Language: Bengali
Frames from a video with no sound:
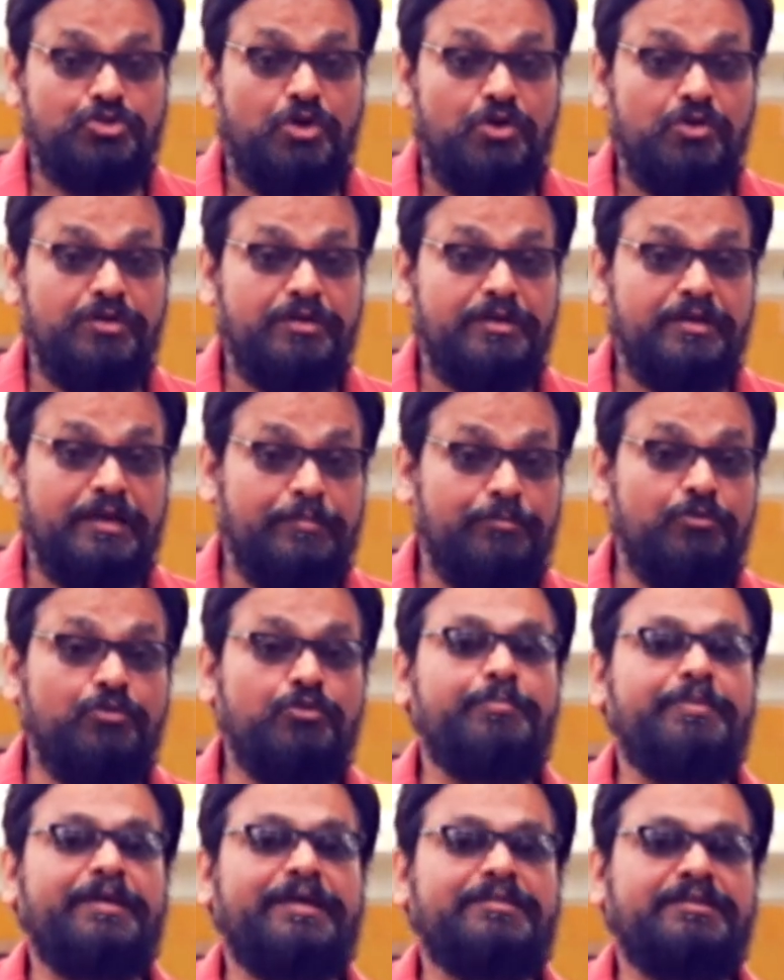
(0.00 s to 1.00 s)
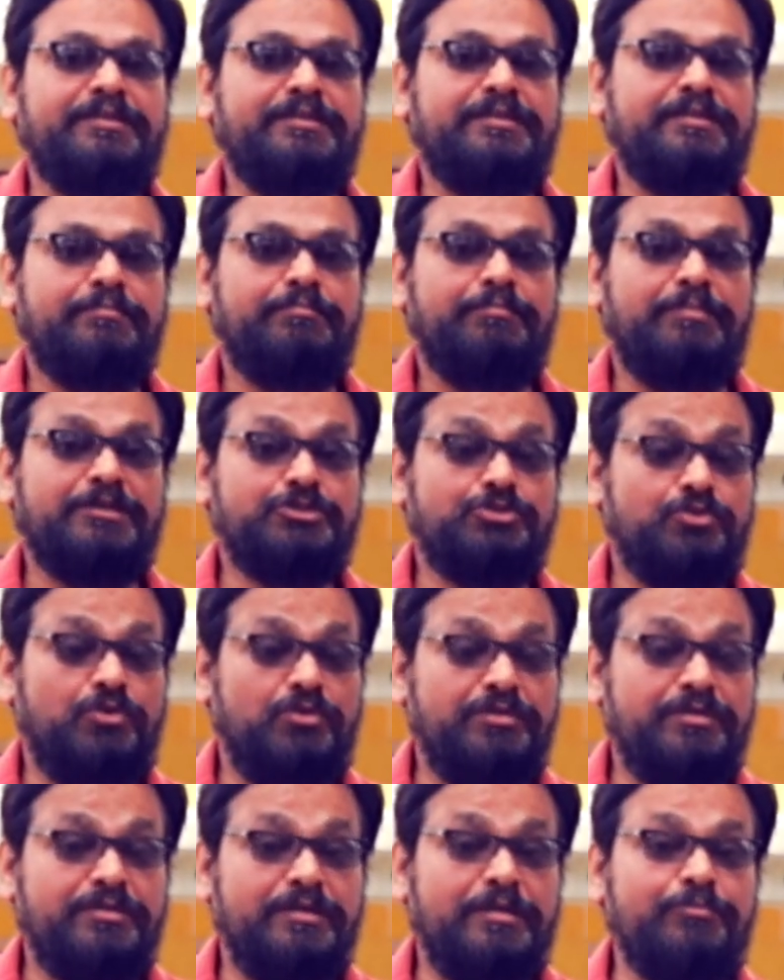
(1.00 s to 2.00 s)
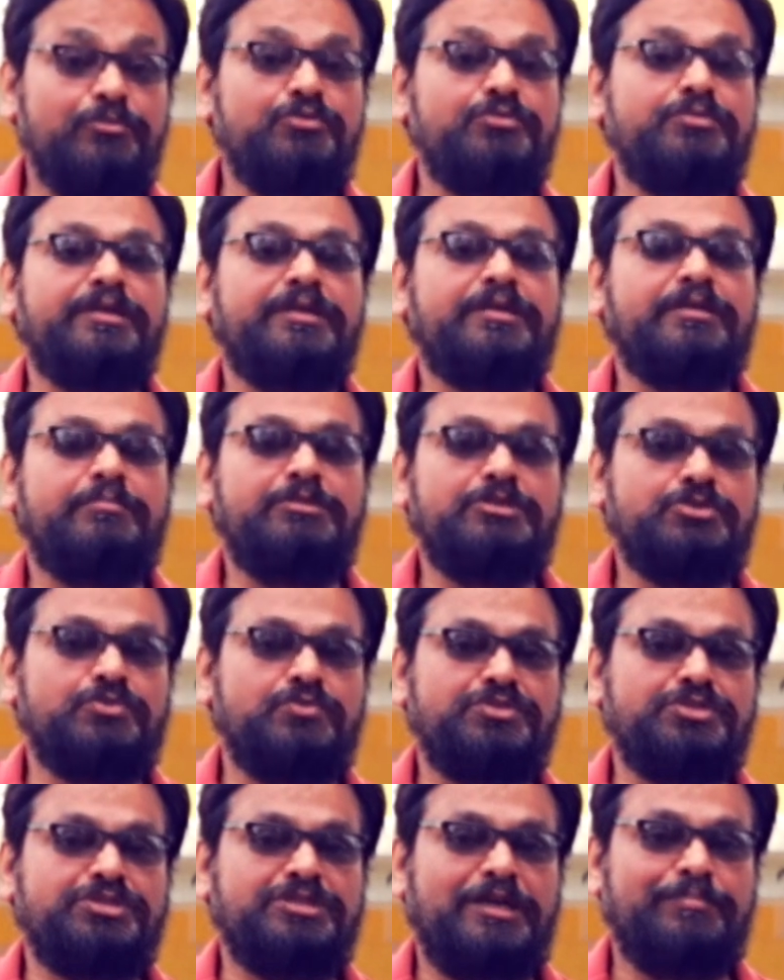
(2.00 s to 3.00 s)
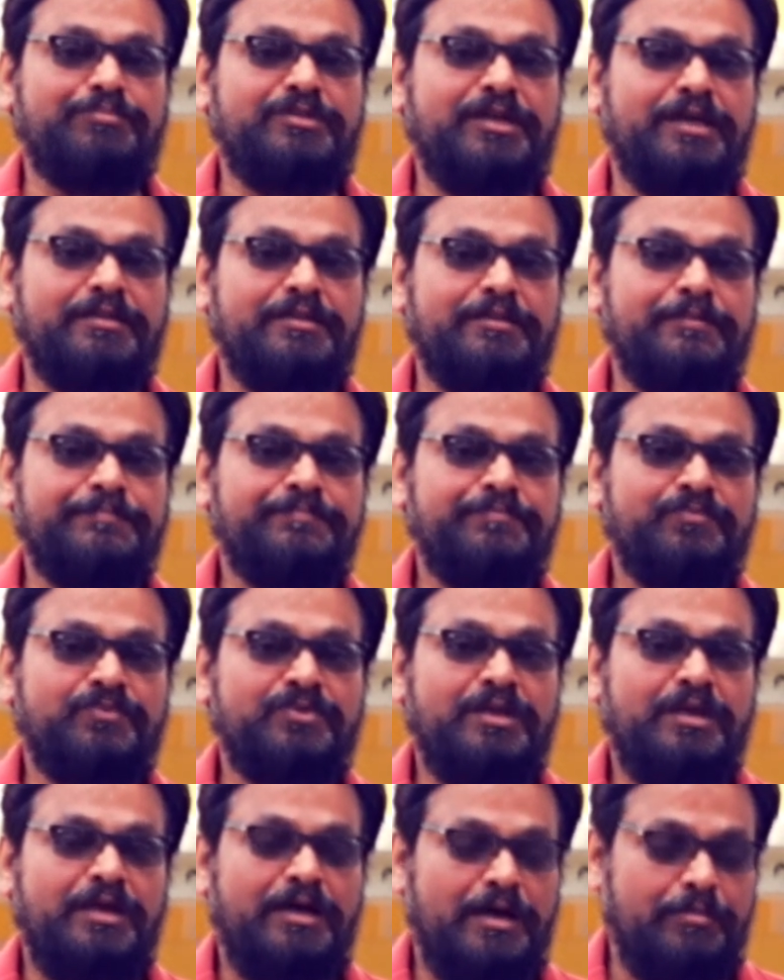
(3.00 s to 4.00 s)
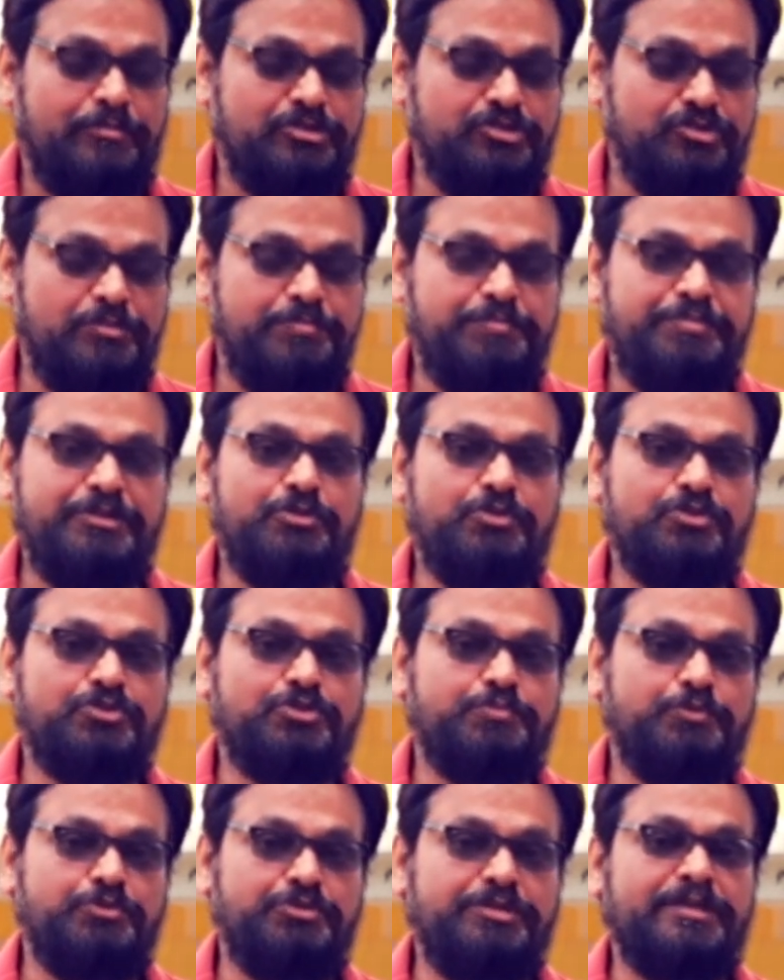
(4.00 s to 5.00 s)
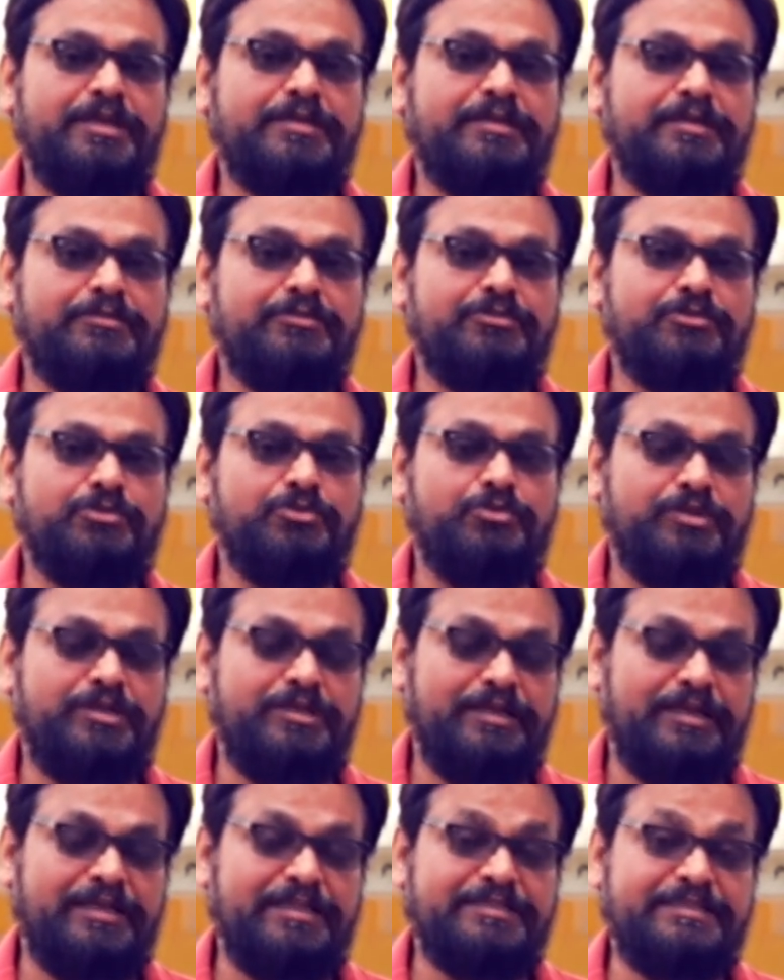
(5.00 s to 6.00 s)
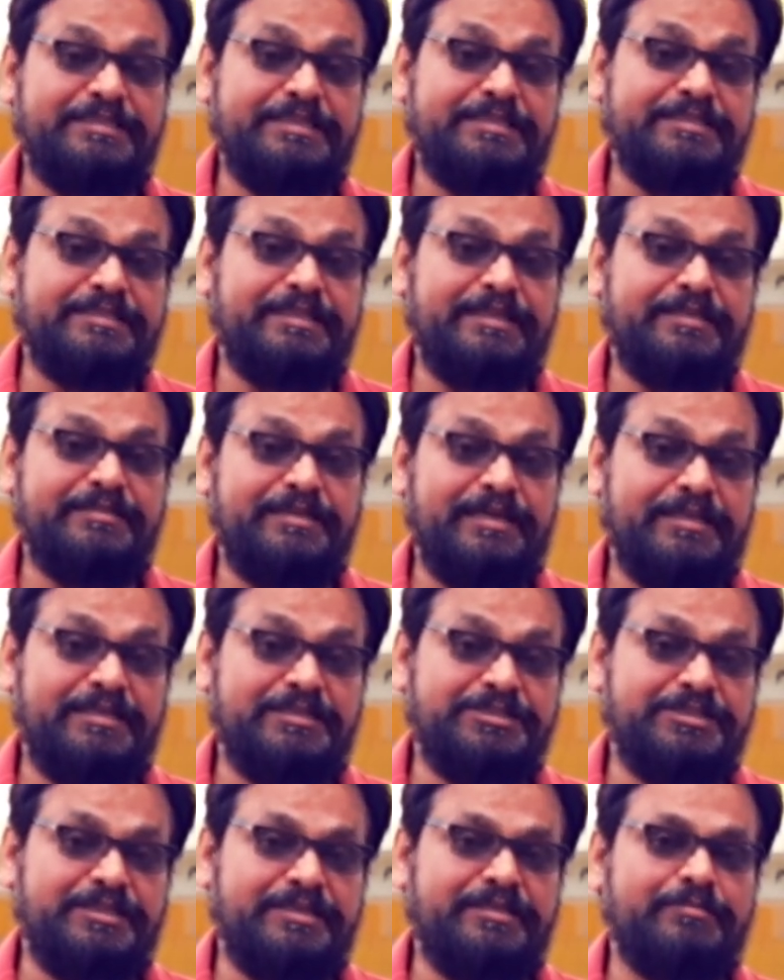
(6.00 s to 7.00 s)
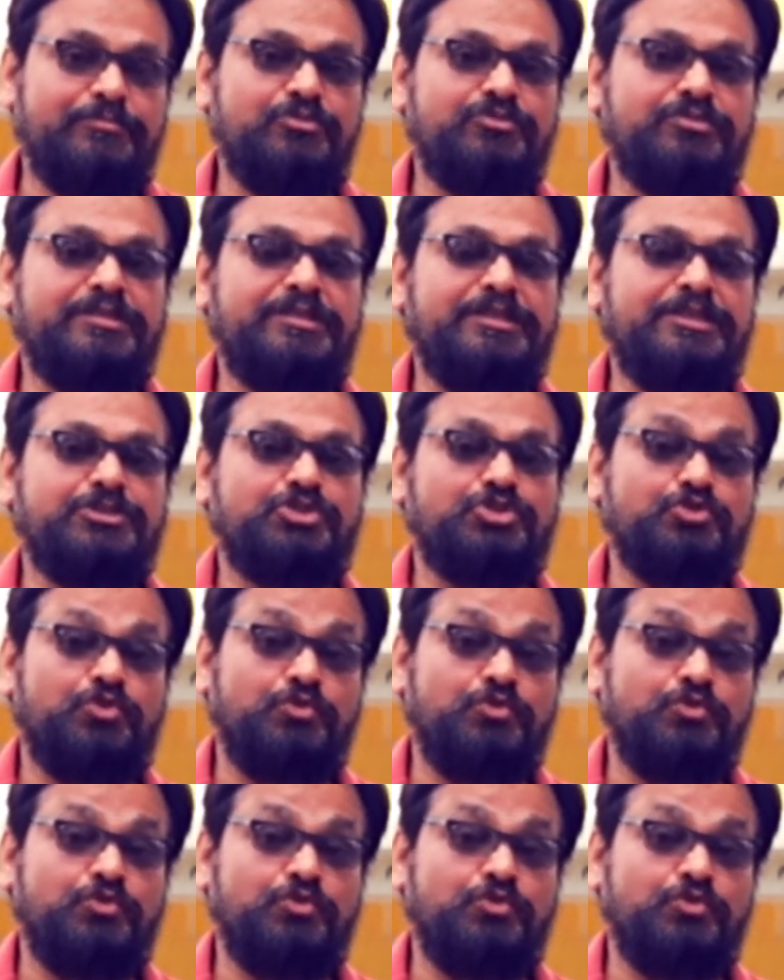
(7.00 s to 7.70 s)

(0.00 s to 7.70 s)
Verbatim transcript: সংক্রামক ব্যাধি বা সংক্রমণ থেকে ভীষণ সাবধান আমি যদি বৃহস্পতিকে কেন্দ্র ধরি তাহলে সিক্স নাইন কানেকশানের মধ্যে দিয়ে